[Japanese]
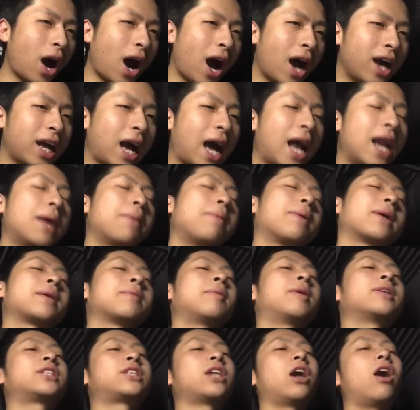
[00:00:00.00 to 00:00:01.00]
あ、いや、ラバ来
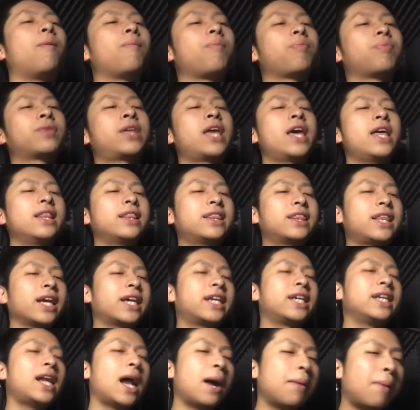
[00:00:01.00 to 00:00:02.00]
ましたよ。天
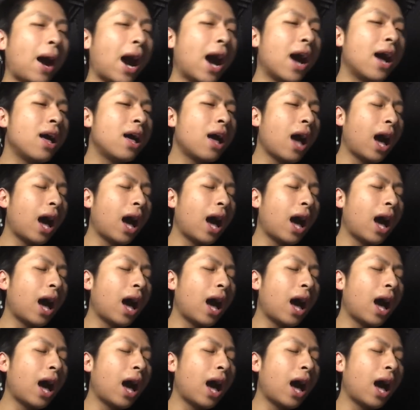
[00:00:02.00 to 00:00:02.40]
敵ラバ。